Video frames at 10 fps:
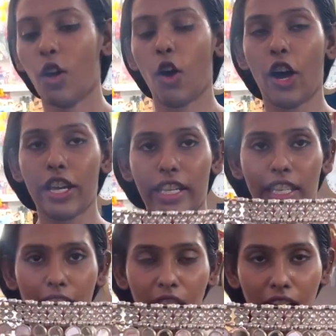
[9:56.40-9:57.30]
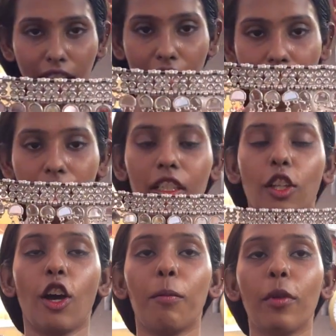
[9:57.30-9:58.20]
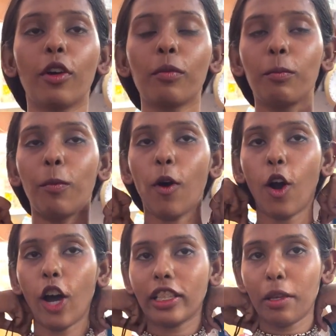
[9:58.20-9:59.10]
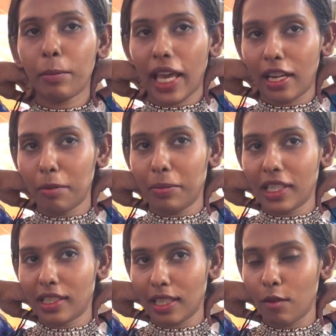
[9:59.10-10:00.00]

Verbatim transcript: और ये वाला देख सकते हो आप लोग बहुत ही प्यारा पीस है